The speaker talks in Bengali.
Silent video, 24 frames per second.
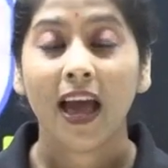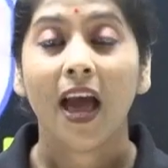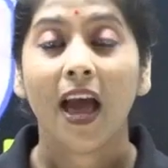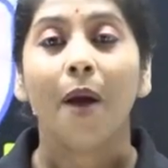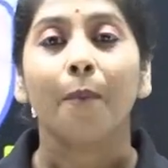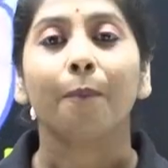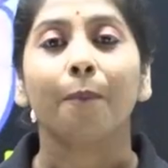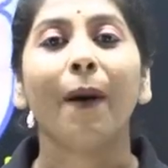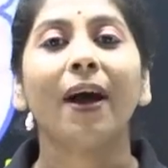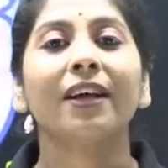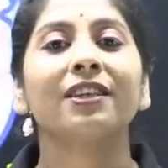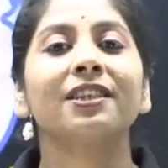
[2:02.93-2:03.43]

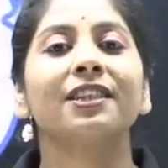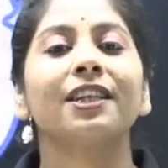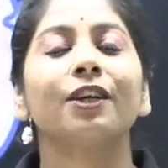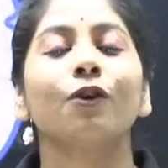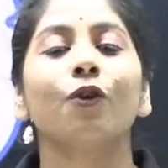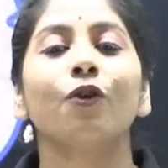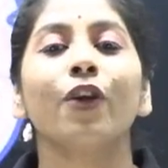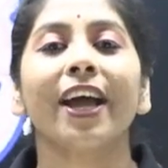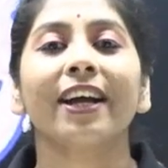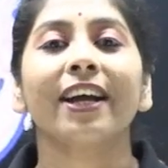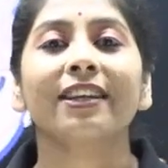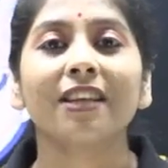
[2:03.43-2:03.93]
পাস্টে কোনো
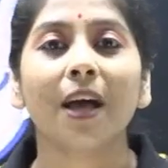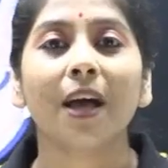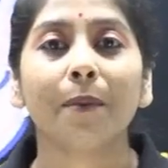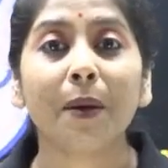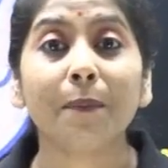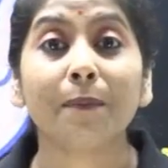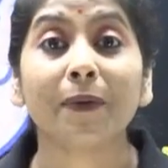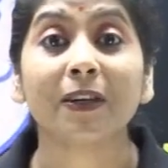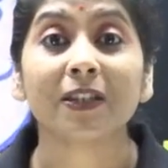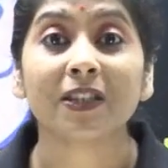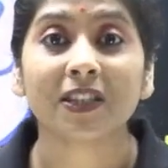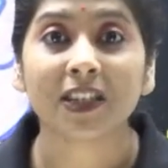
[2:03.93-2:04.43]
এক্সামে
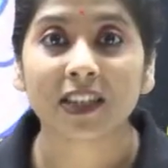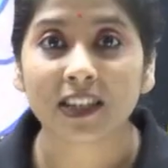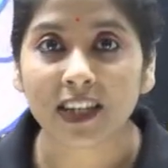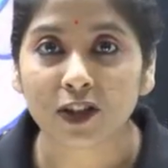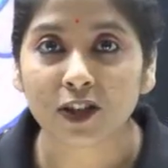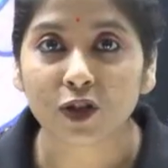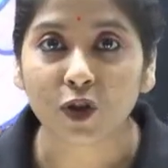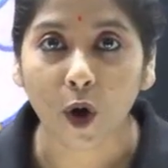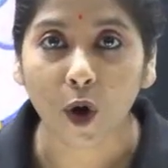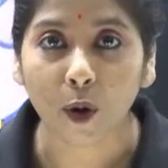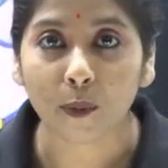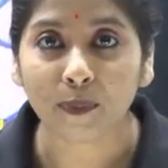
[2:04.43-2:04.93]
পার্সেন্টেজ
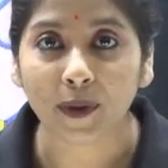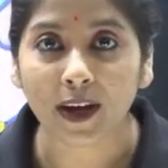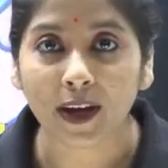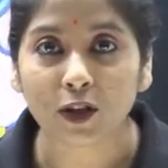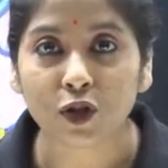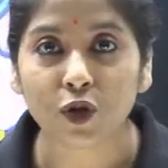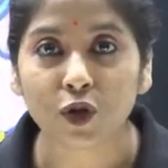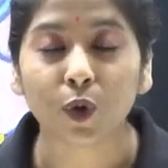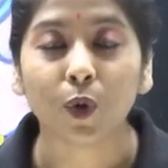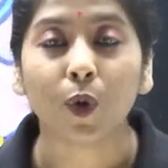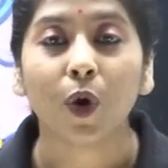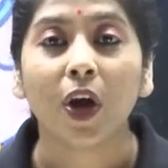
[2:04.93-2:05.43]
কম
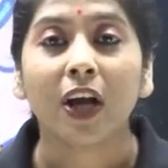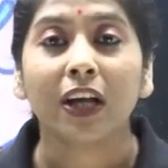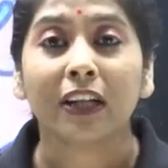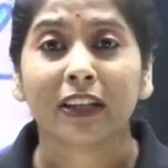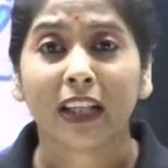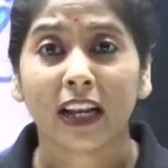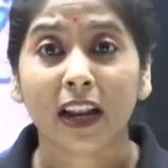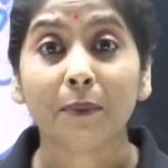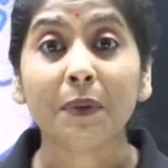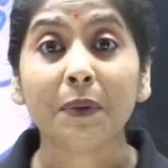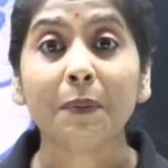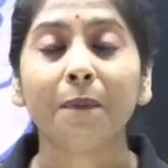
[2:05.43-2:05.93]
পেয়েছো তাহলে
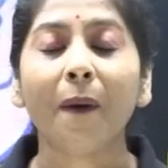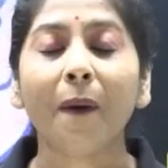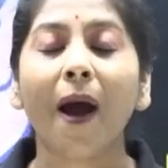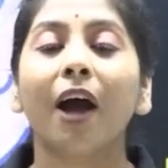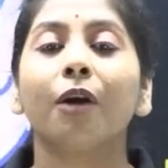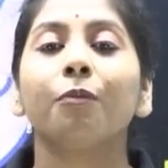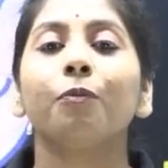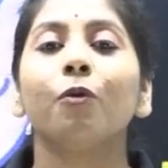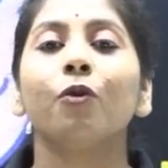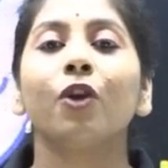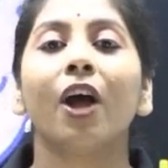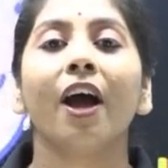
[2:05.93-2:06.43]
আমি
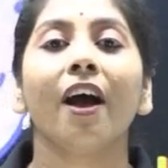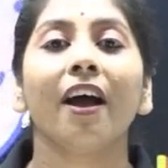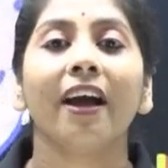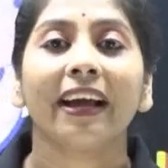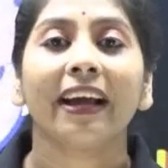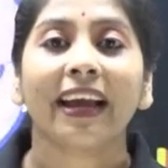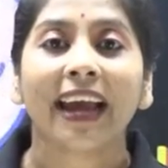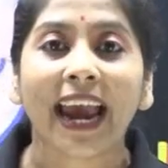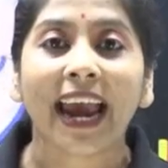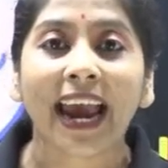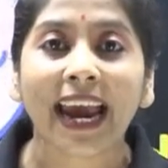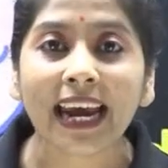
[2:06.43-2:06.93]
পারবো না
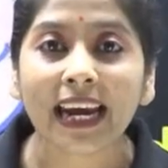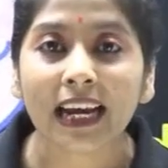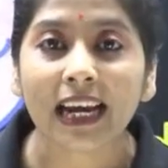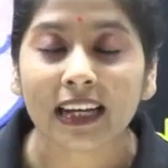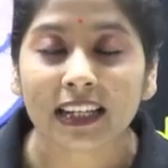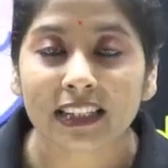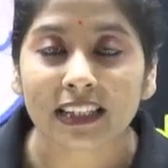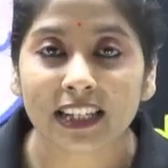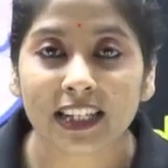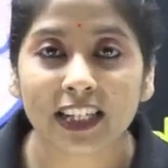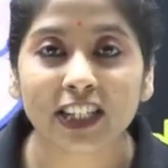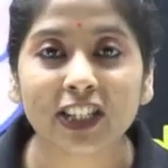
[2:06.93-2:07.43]
এই
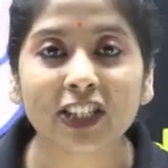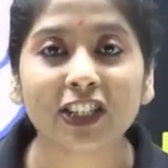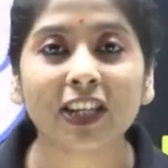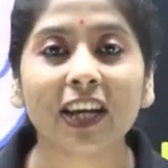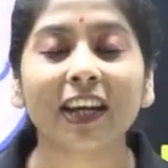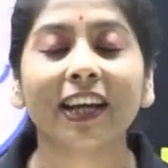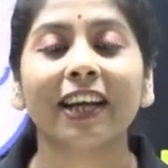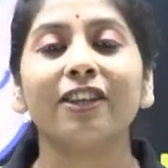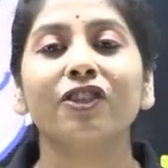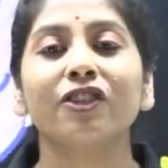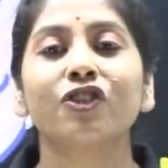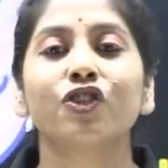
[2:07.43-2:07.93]

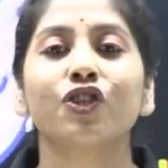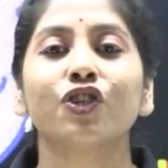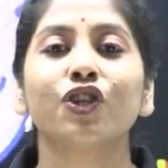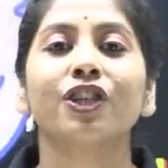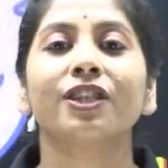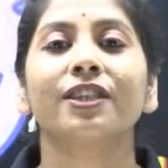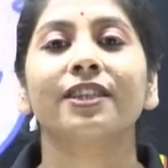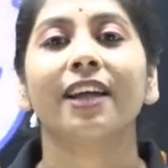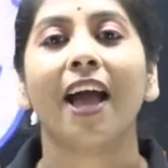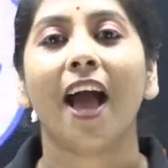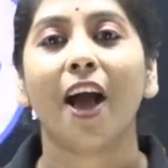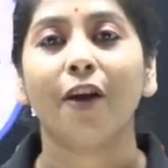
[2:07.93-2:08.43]
জিনিসটাকে জাস্ট
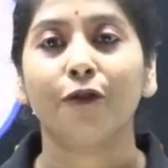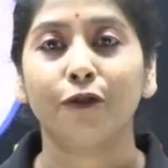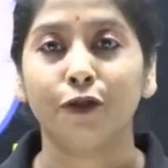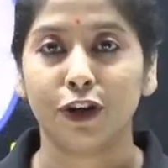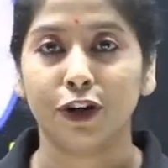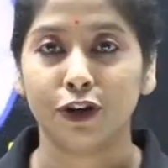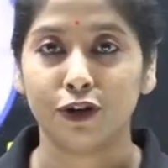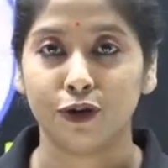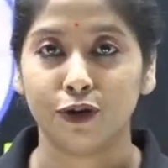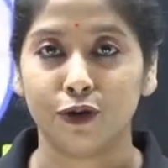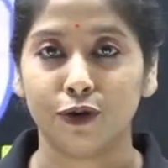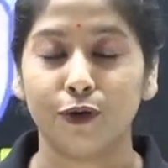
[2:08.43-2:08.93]
অ্যাভয়েড
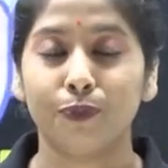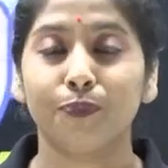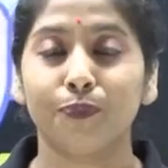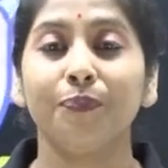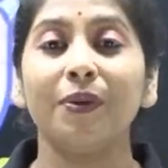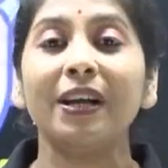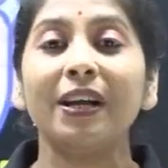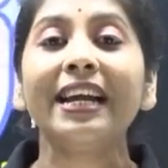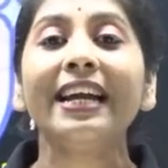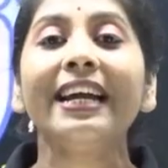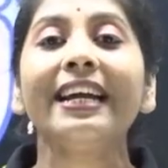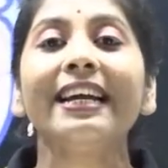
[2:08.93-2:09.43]
করো
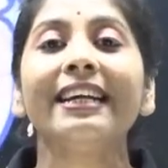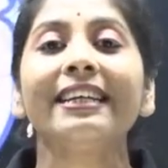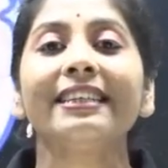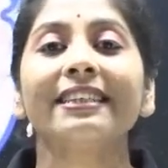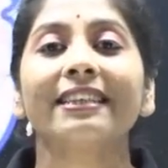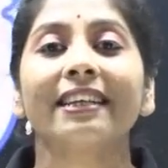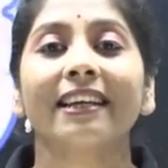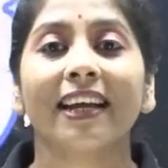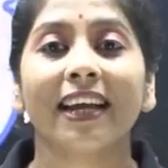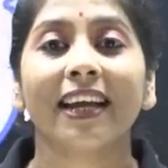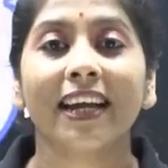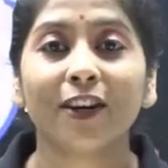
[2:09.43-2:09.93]
প্লিজ
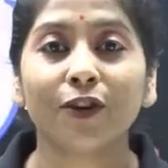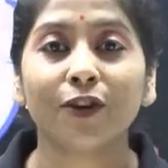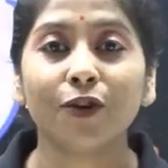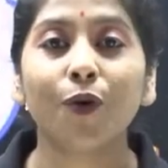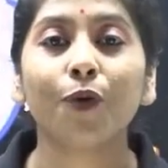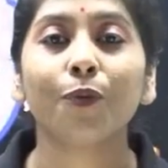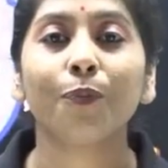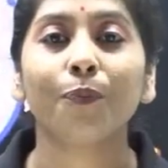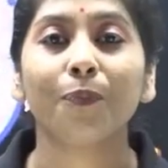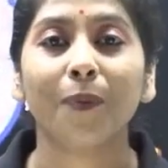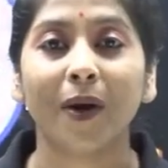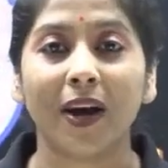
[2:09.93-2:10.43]
ইগনোর
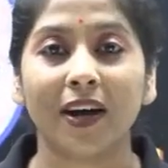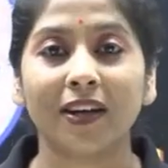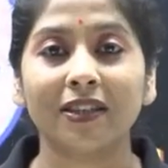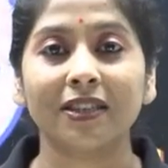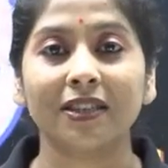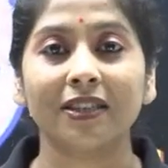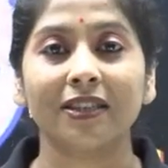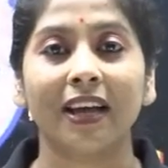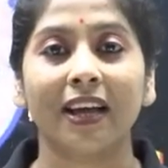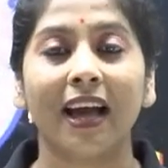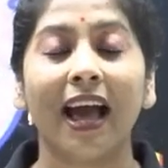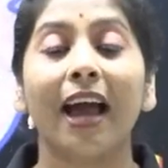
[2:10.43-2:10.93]
পাস্ট
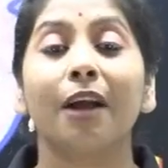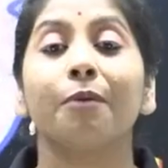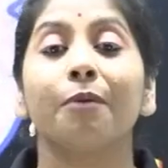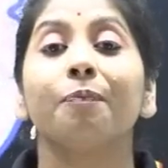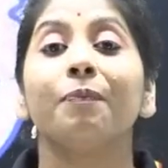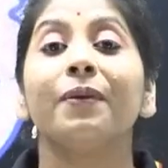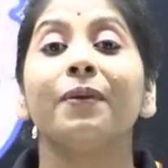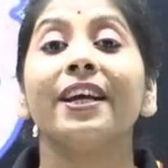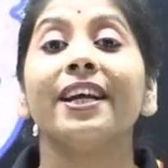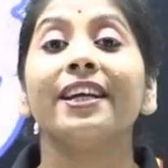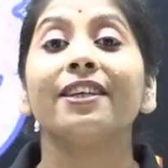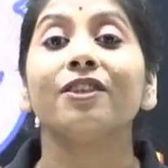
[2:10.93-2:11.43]
অ্যান্ড
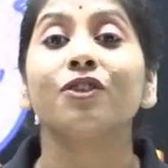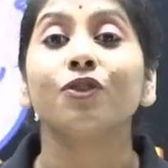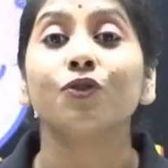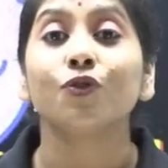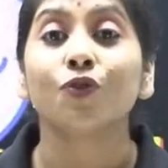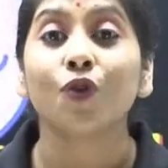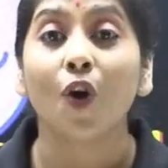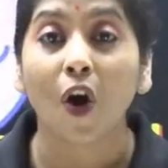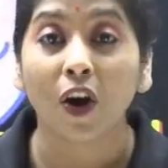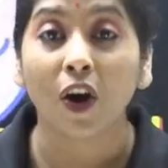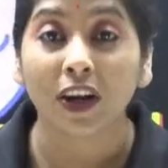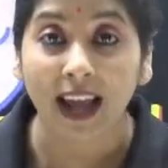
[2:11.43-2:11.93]
প্লিজ ডু
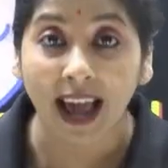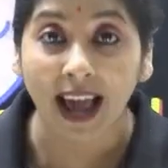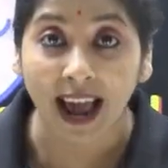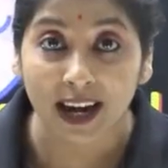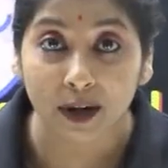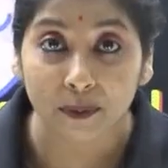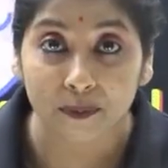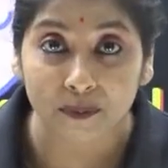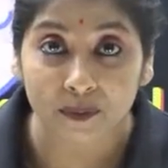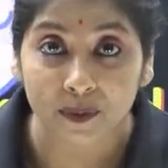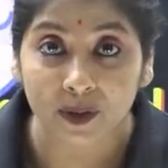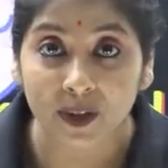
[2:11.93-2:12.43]
নট অ্যাট
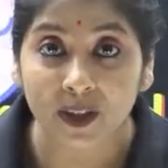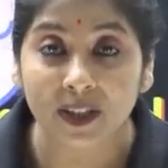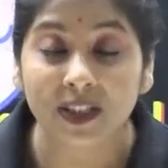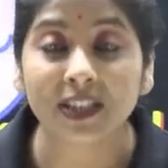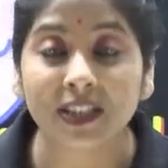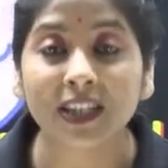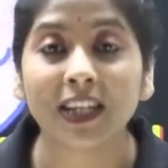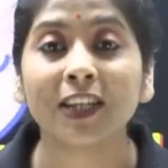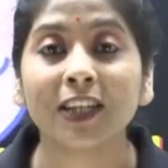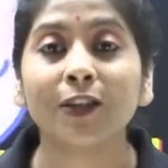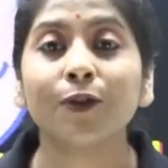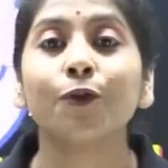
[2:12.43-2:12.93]
পাস্ট
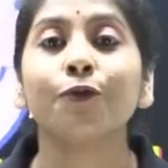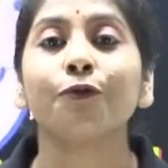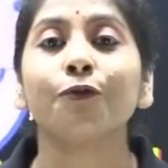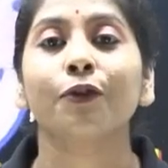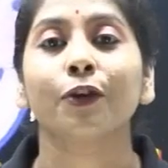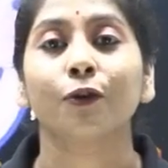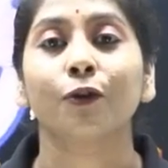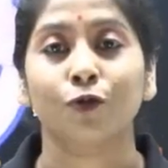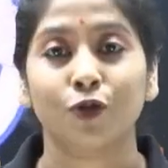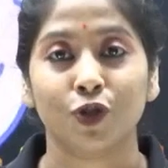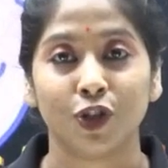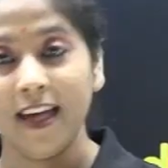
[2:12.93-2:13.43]
ইন ইউর
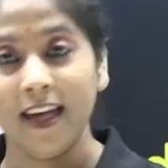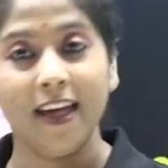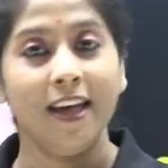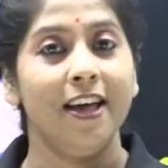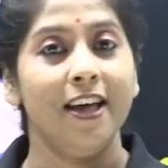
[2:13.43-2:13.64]
ফিউচার